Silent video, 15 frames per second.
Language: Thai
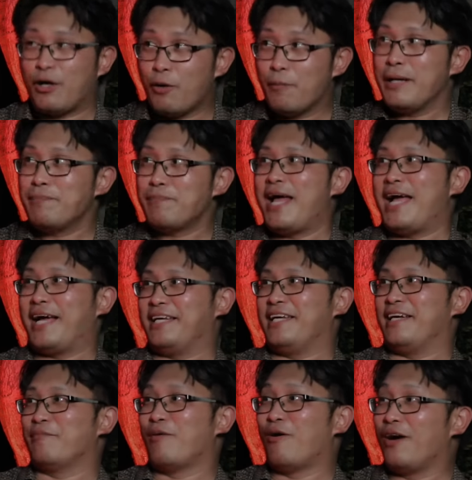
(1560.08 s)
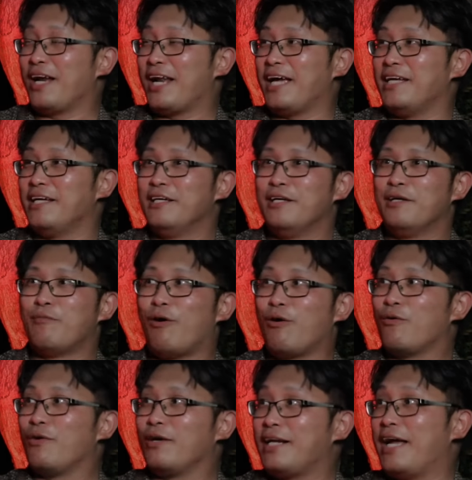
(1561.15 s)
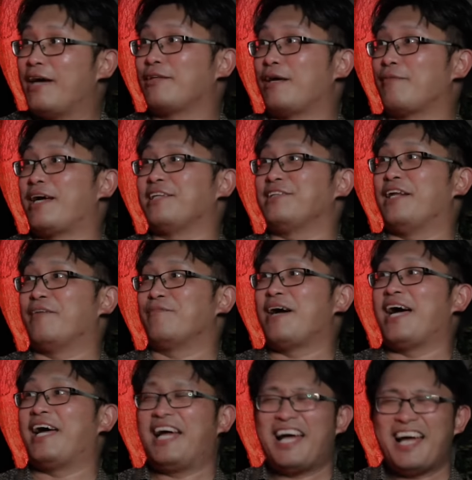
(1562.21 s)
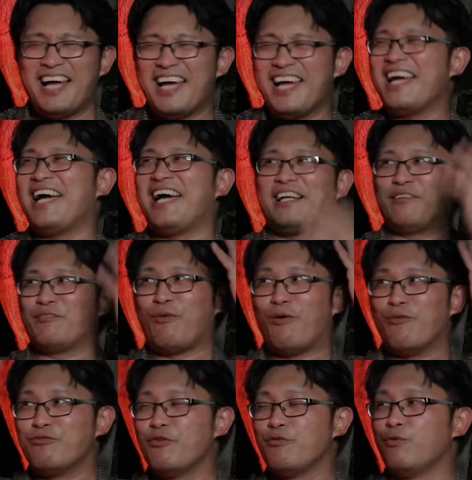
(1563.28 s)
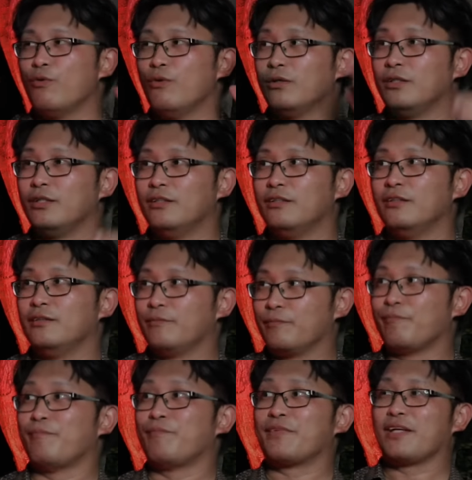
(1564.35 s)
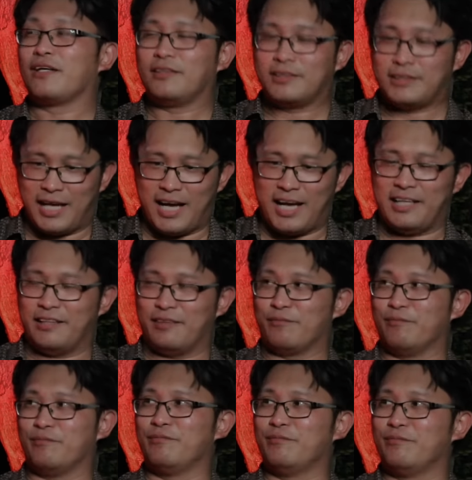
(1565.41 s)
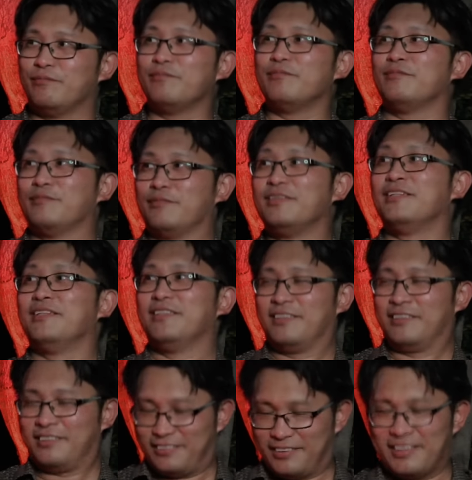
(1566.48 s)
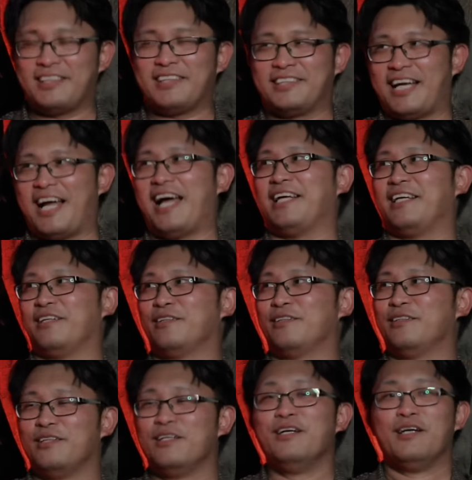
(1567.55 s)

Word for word: ก็ไม่แปลกอีก เพราะอะไร เพราะคนแนวทำงานศิลปะอ่าผมฟูฟูเด็กศิลปกรรมใช่ เด็กนิเทศจะเซอร์เซอร์บ้างอะไรบ้าง